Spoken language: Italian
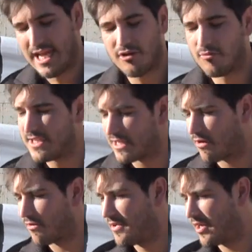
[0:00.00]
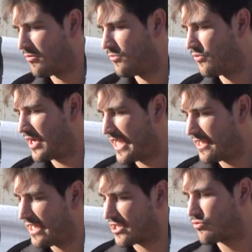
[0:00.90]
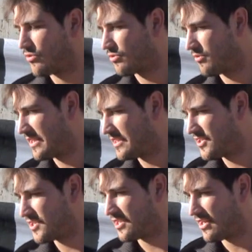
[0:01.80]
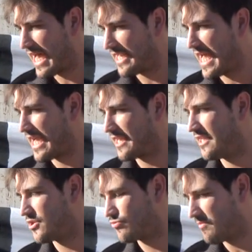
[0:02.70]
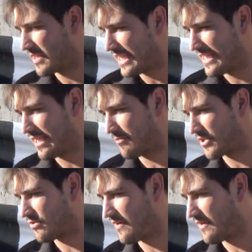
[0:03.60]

il Comitato Acqua Bene Comune nella sua autonomia decisionale e anche nelle sue battaglie che ha portato